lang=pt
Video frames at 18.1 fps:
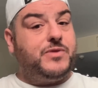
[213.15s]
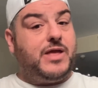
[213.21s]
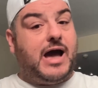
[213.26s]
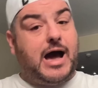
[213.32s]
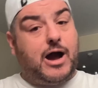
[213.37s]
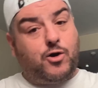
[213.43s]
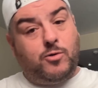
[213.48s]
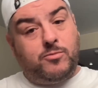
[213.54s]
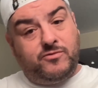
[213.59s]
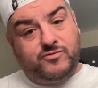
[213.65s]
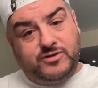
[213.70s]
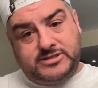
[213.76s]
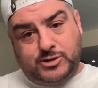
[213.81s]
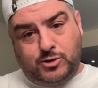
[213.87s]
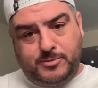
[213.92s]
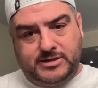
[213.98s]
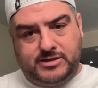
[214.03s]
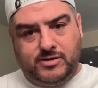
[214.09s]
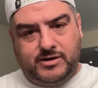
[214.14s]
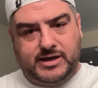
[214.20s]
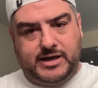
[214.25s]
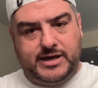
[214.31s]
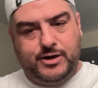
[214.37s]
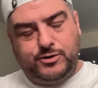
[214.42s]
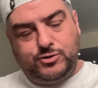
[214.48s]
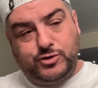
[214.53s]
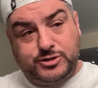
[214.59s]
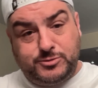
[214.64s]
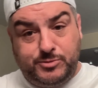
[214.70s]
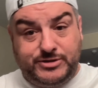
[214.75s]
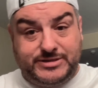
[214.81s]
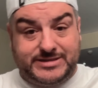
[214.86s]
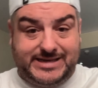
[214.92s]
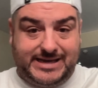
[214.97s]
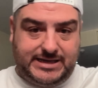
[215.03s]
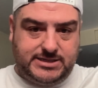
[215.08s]
Ah, como você cometeu aquele erro em
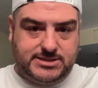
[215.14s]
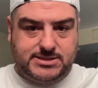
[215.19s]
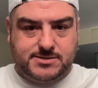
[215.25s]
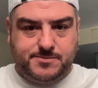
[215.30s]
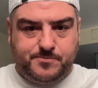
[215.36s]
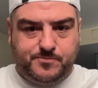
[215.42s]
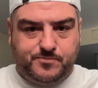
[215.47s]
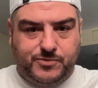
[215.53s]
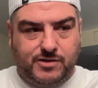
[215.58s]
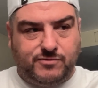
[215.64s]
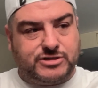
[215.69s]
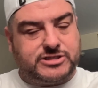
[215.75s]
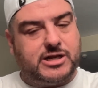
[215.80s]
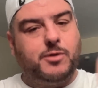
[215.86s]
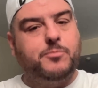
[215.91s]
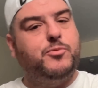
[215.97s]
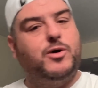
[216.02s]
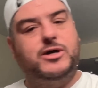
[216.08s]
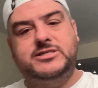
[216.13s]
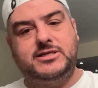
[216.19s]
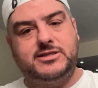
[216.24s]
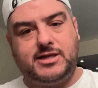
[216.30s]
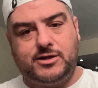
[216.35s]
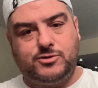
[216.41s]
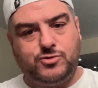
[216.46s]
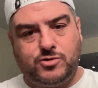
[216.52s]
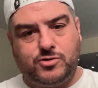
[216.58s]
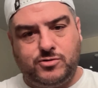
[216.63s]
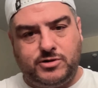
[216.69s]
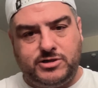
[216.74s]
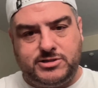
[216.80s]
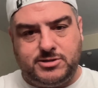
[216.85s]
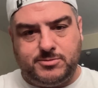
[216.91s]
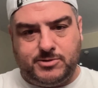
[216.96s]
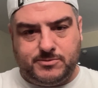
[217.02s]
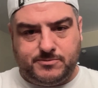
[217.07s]
2006 você não pode ser treinador no
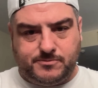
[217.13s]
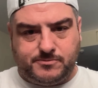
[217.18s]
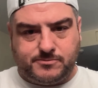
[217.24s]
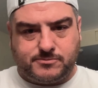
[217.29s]
Curitiba.